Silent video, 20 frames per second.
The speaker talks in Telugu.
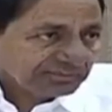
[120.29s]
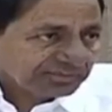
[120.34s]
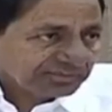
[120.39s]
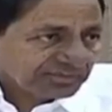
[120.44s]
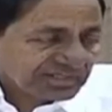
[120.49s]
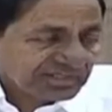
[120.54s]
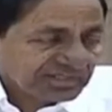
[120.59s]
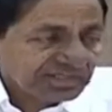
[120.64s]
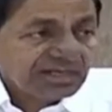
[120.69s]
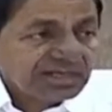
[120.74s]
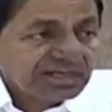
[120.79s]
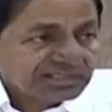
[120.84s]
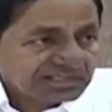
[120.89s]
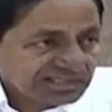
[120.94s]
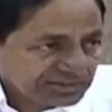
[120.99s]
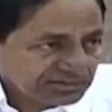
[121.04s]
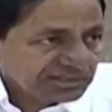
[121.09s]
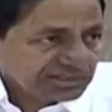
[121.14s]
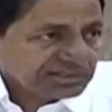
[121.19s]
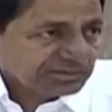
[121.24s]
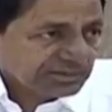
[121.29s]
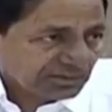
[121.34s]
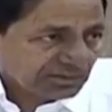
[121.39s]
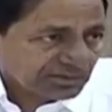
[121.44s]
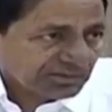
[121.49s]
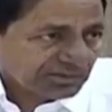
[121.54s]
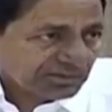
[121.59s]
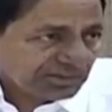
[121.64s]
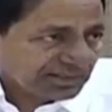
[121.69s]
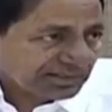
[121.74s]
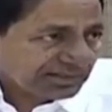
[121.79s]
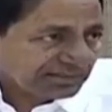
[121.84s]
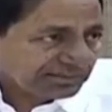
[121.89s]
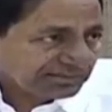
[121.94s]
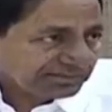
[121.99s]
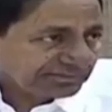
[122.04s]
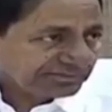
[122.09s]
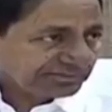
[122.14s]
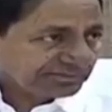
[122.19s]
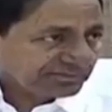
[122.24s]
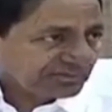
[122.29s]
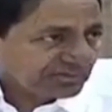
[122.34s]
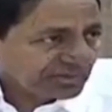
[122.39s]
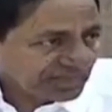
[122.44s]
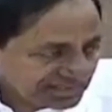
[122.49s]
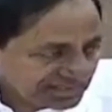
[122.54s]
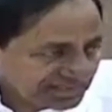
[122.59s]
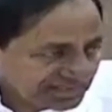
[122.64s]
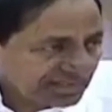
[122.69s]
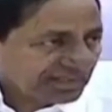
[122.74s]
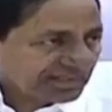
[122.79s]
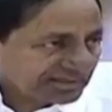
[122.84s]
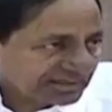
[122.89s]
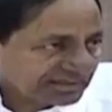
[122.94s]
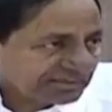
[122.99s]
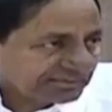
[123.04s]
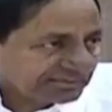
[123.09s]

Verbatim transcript: సీరియస్ సిచ్యువేషన్ మనకు వచ్చిండేది వెరీ సీరియస్